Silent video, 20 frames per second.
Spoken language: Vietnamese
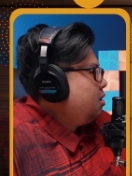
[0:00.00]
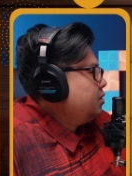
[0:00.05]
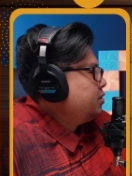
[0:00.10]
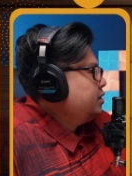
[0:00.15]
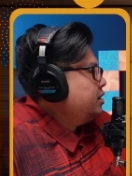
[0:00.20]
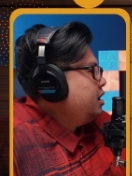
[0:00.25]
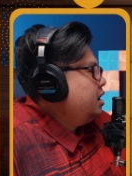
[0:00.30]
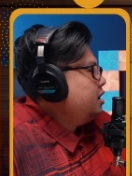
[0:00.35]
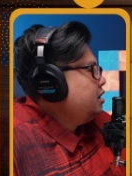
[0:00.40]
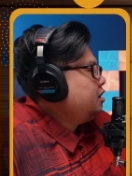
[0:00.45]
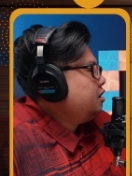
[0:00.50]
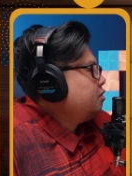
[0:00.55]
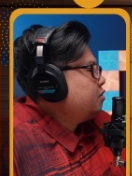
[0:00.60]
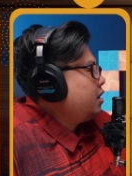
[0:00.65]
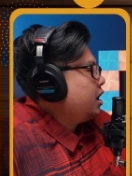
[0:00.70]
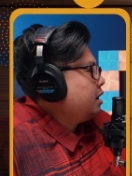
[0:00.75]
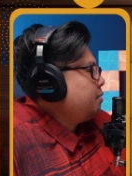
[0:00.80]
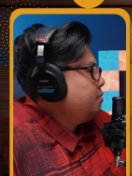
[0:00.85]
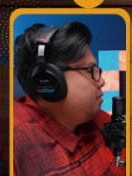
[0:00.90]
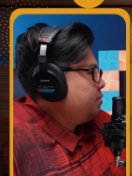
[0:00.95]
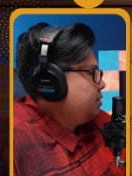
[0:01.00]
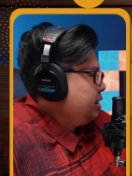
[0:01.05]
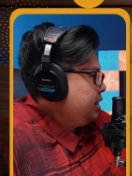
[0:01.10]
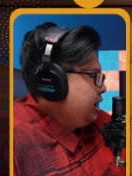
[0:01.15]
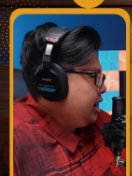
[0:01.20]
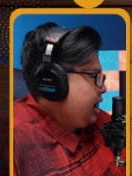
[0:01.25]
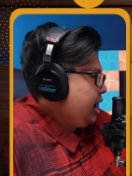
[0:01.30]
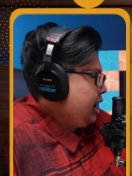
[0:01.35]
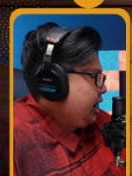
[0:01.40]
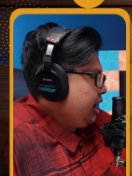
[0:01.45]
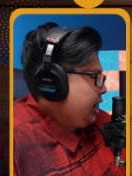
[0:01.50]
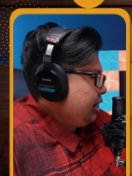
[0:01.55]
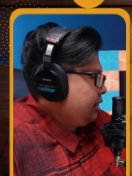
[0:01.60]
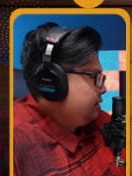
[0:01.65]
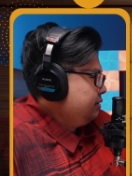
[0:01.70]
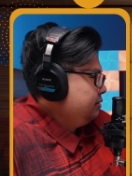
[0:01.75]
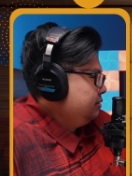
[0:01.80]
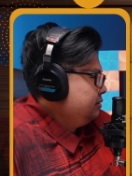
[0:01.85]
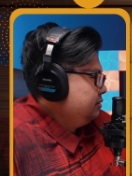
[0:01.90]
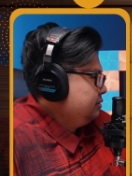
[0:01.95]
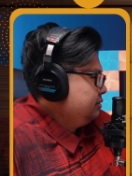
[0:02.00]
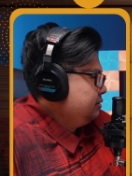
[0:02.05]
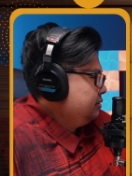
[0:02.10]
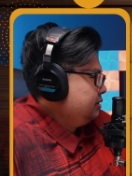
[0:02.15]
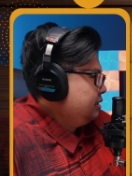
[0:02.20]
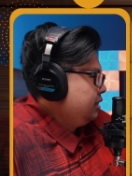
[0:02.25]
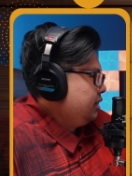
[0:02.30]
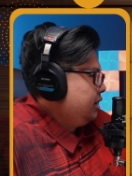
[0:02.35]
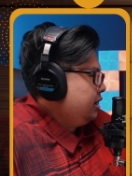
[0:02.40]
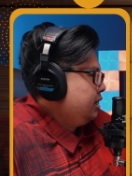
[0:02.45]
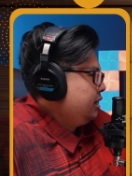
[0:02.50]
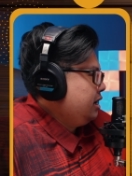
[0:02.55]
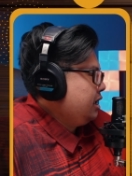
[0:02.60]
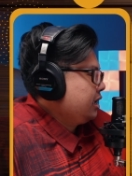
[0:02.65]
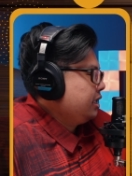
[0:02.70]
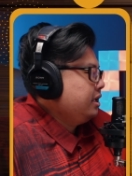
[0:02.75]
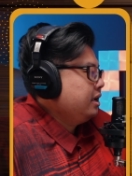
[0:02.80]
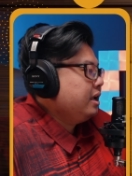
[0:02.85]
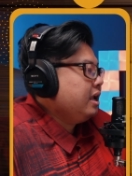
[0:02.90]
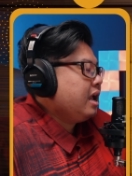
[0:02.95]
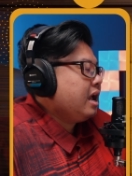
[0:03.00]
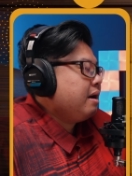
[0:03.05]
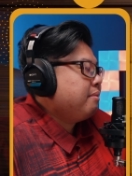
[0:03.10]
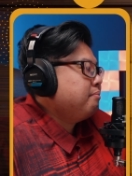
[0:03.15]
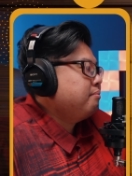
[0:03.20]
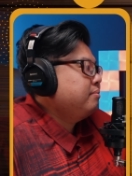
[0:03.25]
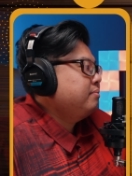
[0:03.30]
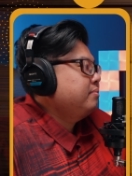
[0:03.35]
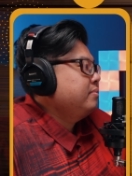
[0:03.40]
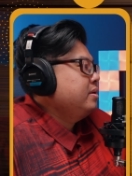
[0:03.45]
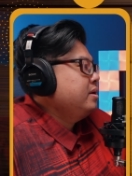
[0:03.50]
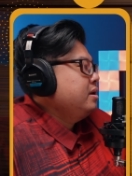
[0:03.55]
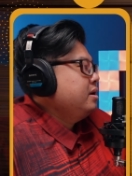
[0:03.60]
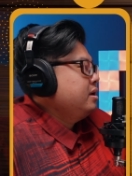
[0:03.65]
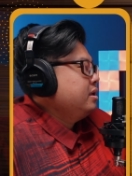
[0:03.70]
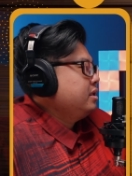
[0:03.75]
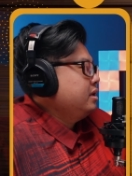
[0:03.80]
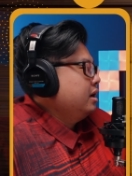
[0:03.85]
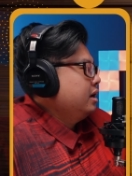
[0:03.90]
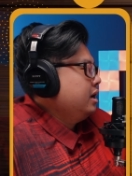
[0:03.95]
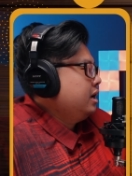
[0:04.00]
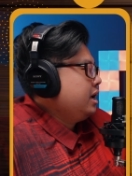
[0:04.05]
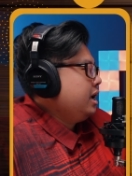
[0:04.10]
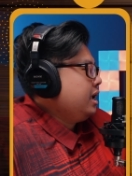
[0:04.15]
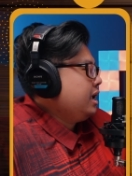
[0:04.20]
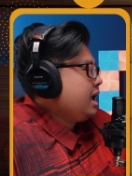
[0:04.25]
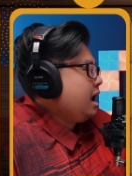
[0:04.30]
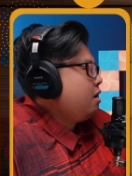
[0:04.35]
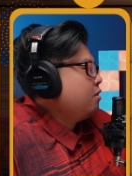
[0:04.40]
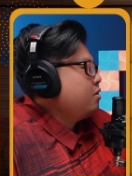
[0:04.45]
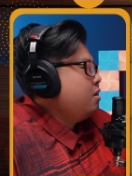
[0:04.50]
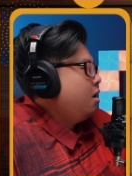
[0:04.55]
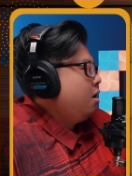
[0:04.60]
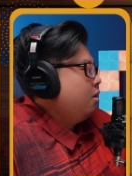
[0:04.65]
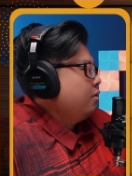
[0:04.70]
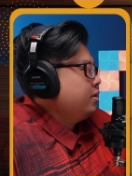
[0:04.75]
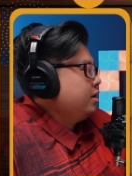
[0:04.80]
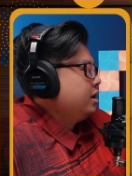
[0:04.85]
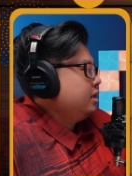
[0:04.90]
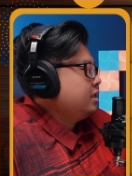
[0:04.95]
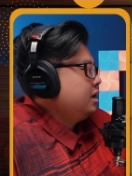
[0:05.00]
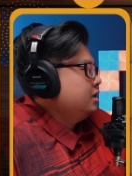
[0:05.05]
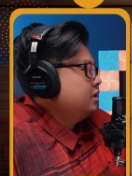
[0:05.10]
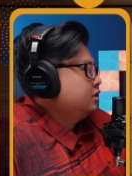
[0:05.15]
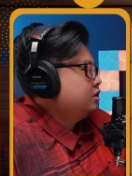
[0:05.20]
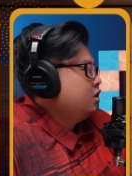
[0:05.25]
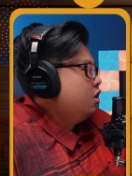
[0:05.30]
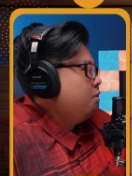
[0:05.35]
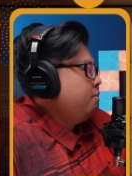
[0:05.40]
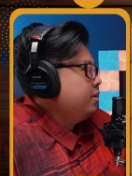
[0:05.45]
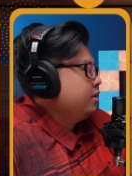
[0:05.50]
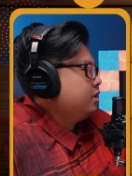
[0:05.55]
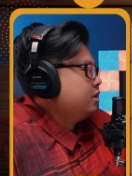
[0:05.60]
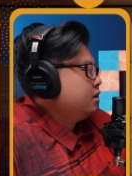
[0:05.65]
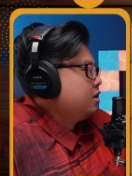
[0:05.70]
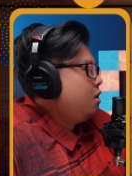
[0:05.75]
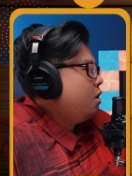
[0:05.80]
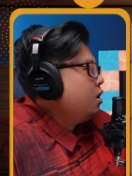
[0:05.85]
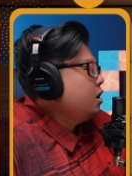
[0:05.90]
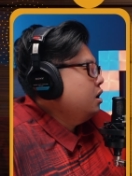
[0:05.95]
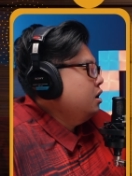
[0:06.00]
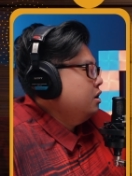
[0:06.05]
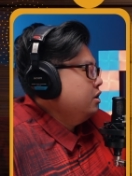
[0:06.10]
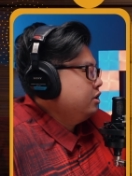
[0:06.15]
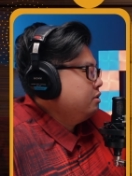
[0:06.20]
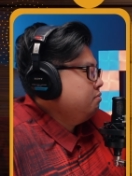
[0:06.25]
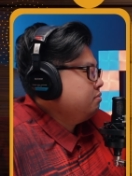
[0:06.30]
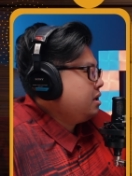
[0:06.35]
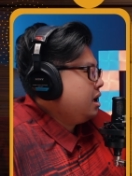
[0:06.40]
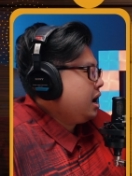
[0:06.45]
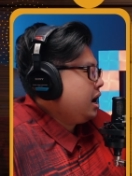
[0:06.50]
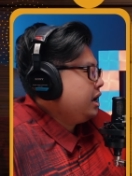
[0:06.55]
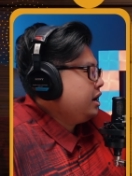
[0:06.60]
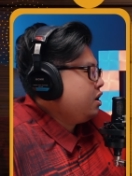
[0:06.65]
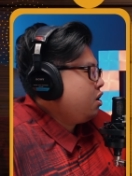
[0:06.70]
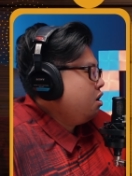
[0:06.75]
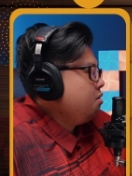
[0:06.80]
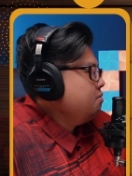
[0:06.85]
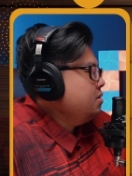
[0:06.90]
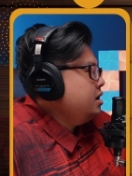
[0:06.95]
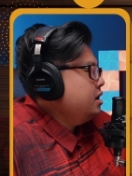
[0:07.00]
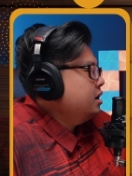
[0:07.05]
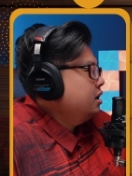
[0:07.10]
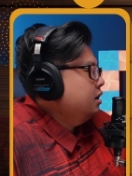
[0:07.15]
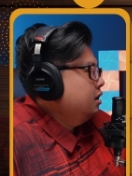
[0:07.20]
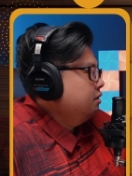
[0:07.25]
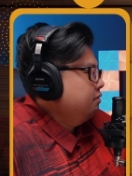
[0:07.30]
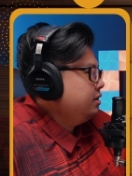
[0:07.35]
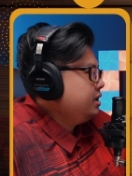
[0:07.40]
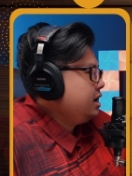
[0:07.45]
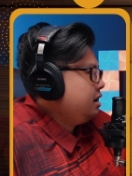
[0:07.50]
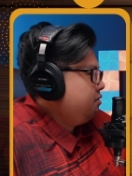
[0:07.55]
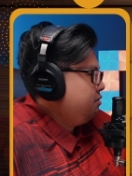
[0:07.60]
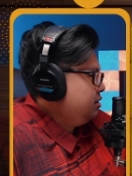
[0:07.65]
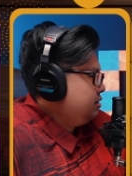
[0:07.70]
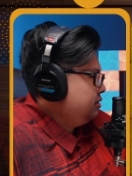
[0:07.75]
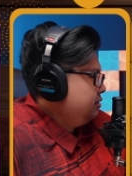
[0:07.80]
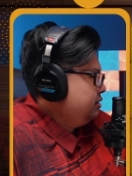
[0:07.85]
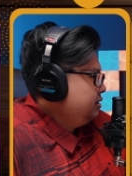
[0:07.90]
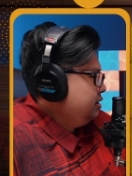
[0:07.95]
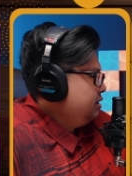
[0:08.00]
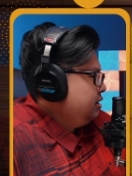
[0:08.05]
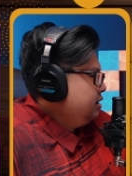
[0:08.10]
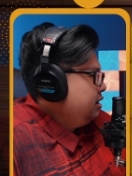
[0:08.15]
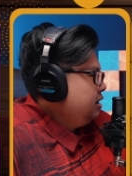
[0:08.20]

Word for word: cho đến khoảng 1.000 hạt à, là những cái âm những cái cao độ những cái tần số mà con người chúng ta hay nói bình thường với nhau á